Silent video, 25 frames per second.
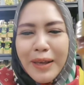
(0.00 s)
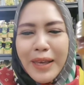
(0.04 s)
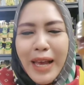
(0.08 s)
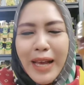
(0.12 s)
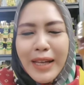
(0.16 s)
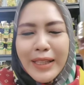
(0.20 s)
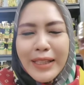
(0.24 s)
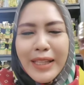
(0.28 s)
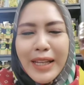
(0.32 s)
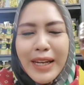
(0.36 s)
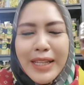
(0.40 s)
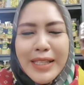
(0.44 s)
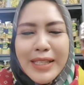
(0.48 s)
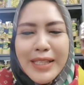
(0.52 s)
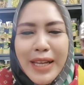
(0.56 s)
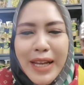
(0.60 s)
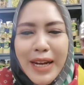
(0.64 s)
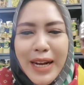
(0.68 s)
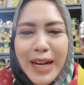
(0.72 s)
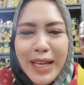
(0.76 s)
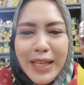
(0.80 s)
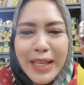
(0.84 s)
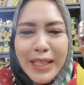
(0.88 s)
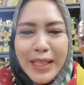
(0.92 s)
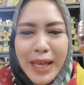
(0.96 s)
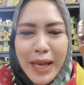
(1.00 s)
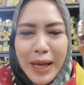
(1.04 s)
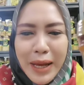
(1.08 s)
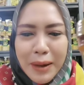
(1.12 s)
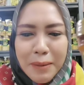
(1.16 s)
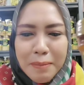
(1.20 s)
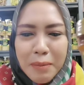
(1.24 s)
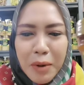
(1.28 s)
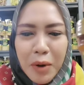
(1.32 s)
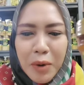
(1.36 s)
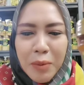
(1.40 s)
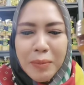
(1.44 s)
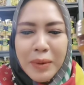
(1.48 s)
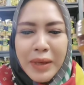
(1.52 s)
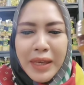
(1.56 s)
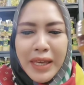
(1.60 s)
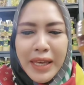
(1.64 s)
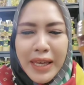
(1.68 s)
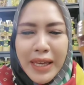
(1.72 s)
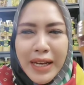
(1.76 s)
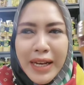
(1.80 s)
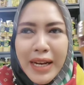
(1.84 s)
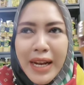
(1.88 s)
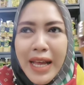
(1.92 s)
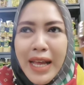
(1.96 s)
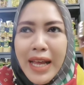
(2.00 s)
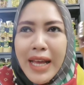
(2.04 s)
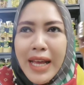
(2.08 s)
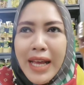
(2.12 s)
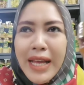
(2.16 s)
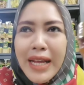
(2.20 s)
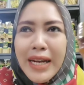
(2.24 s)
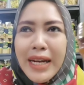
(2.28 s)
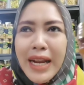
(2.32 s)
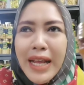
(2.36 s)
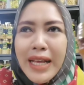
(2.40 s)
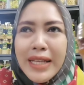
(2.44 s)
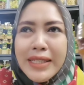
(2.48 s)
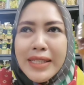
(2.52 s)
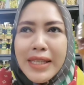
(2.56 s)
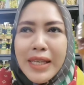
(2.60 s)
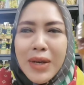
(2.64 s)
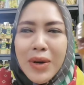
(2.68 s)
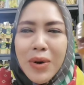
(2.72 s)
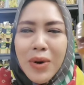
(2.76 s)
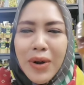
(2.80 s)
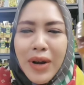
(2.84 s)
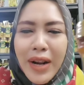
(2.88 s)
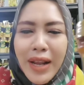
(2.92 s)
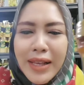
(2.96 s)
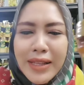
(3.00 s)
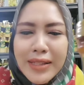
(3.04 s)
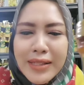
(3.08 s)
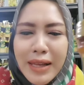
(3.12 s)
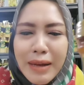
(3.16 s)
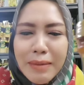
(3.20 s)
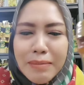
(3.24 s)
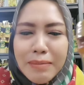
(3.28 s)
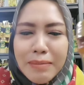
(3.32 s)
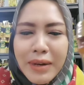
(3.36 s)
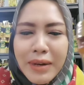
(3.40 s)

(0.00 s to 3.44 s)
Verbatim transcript: Yanti rencananya mau bikin nasi goreng sambal